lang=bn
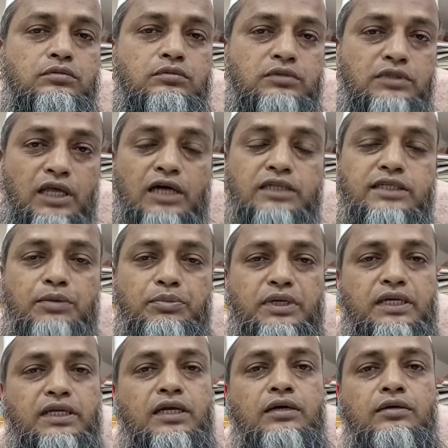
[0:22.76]
দেওয়া যাবে
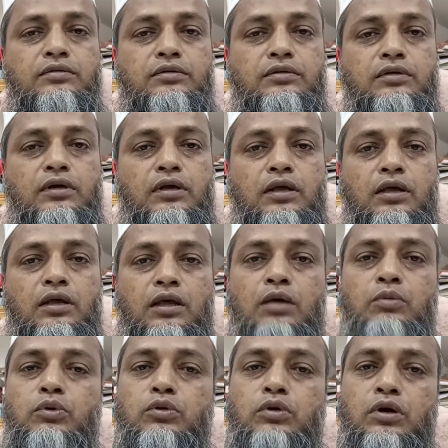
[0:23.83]
কি না
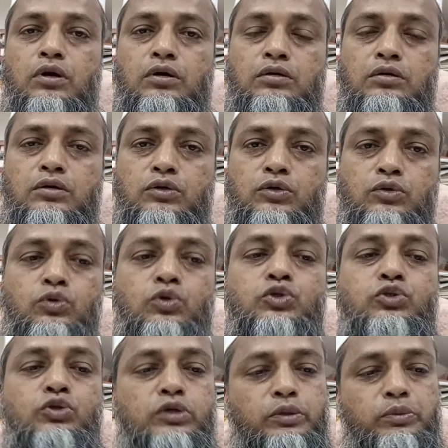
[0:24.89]
এবং গোষ্ঠ
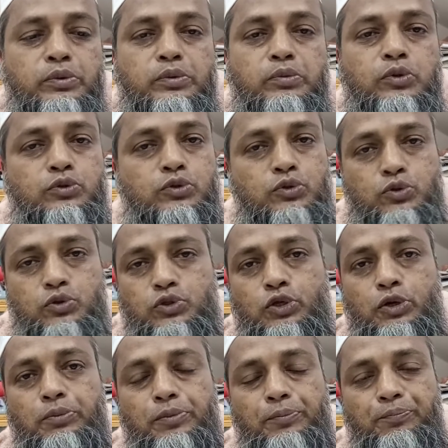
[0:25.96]
কীভাবে বন্টন করতে হবে